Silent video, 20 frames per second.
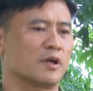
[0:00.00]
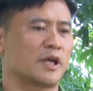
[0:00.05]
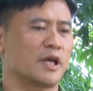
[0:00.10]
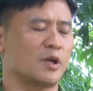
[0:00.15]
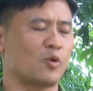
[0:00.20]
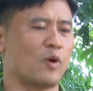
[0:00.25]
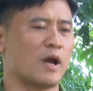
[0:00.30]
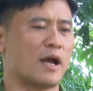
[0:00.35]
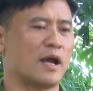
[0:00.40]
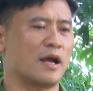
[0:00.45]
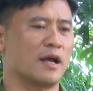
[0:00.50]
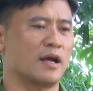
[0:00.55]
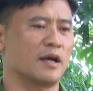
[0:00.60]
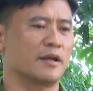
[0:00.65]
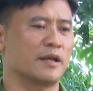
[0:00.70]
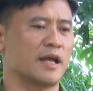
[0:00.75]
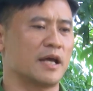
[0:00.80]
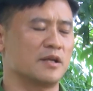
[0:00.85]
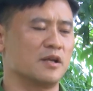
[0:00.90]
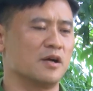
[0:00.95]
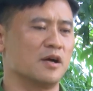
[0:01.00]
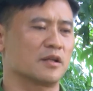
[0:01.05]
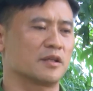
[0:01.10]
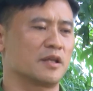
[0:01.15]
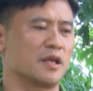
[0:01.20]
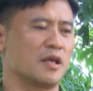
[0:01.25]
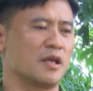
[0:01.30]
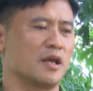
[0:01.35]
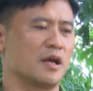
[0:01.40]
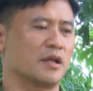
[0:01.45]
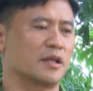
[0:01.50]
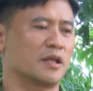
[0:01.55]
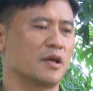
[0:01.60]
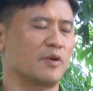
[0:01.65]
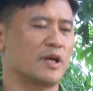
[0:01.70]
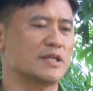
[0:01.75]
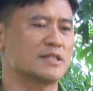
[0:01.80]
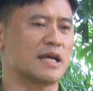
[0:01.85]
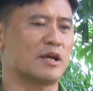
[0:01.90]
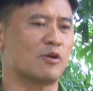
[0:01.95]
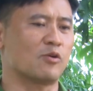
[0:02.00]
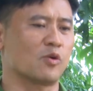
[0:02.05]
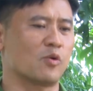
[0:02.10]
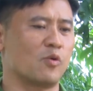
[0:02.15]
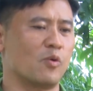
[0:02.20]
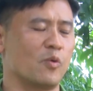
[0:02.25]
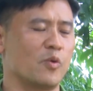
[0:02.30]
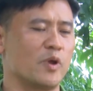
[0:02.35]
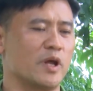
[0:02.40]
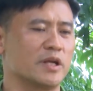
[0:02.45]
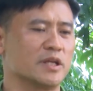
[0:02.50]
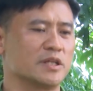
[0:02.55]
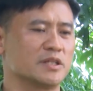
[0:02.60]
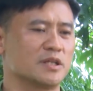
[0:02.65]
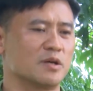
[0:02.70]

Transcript: kết quả đạt được thì theo đánh giá của công an huyện thì